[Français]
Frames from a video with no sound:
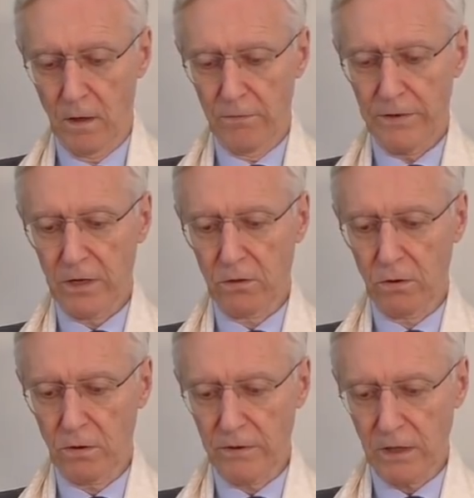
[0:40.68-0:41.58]

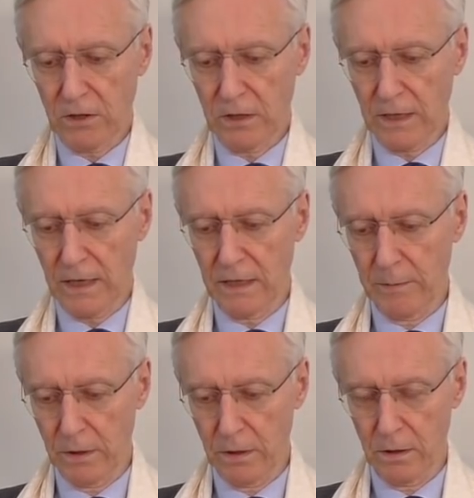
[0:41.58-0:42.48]
Fracture verticale
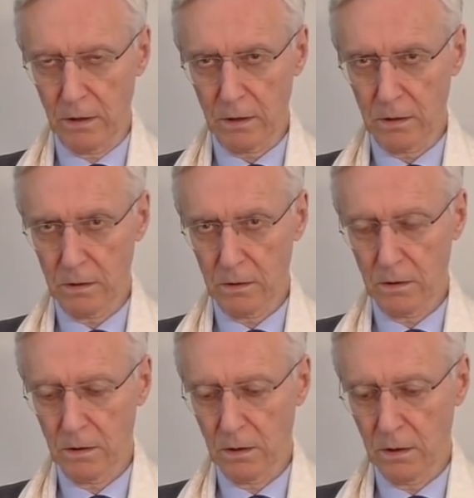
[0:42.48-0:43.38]
d'abord,
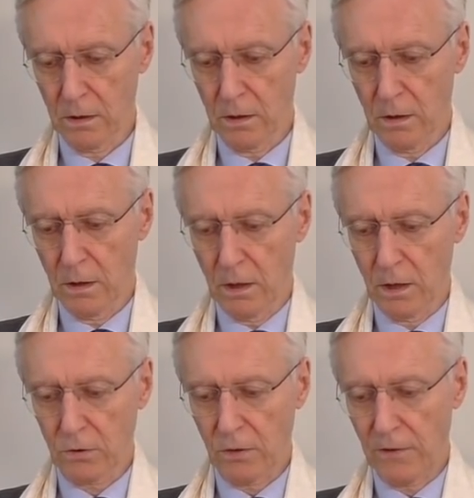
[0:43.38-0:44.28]

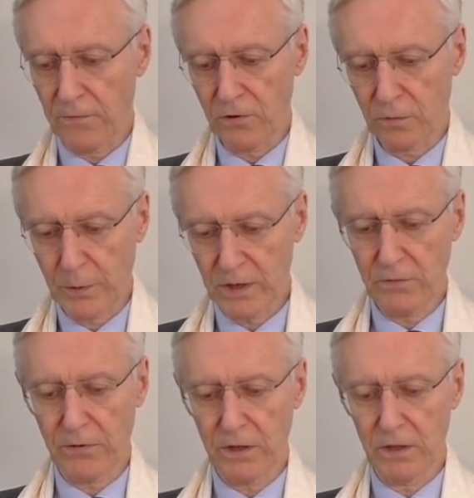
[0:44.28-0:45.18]
entre la France
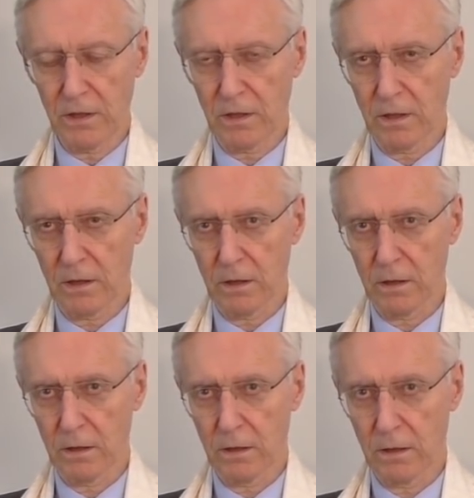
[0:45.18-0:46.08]
périphérique
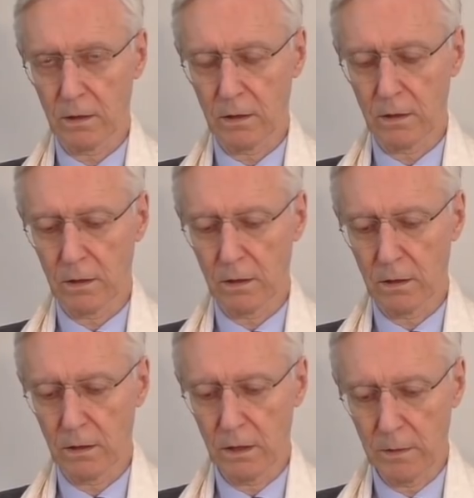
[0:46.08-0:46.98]

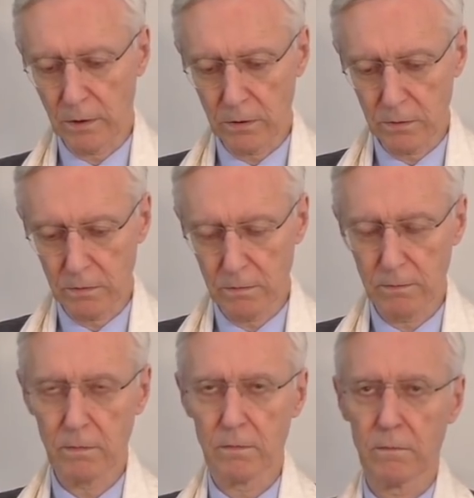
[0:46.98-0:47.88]
et les banlieues,
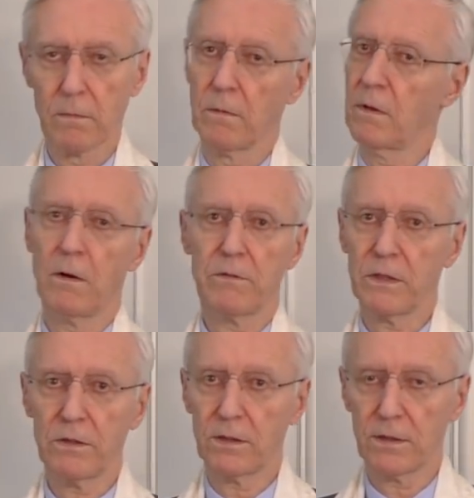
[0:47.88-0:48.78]
en
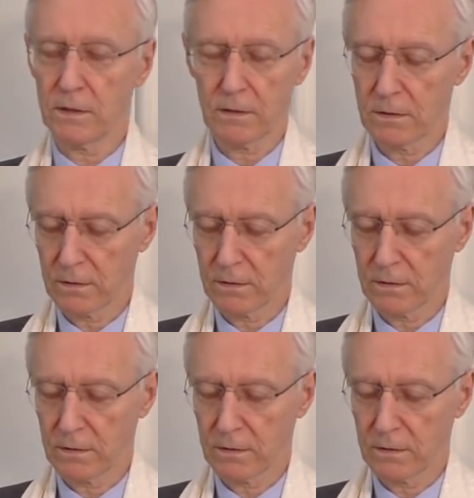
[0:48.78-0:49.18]
vérité.